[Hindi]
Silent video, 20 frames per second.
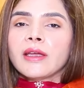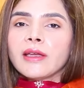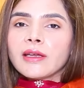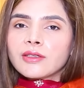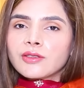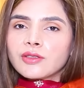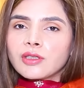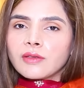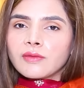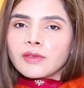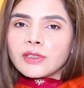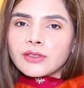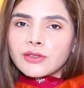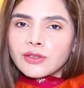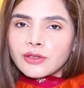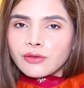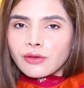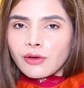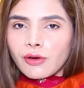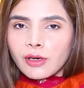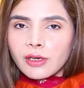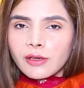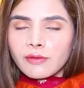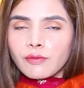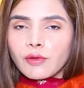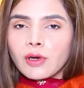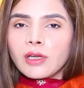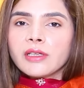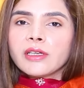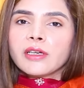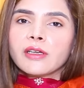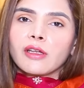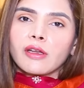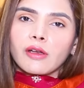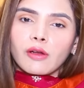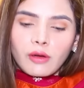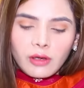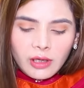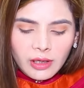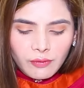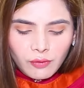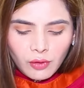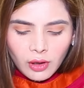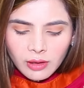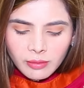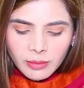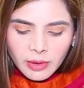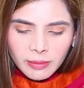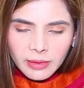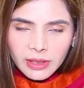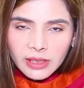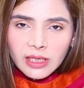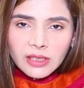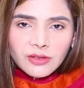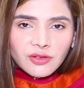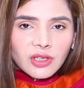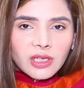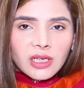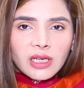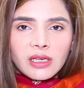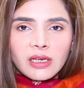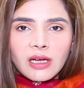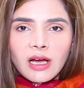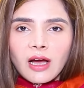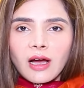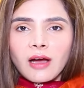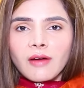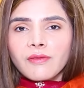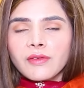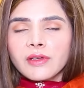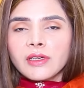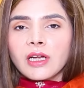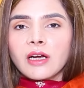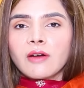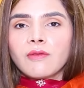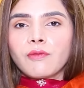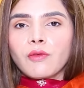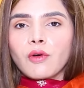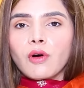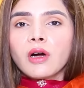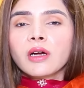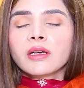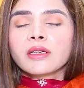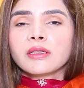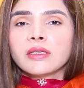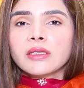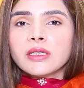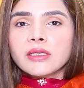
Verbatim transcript: एक्स्ट्रा वर्जिन ऑलिव ऑयल या कैनोलिव ऑयल में बनना चाहिए एंड हाफ एन आवर वॉक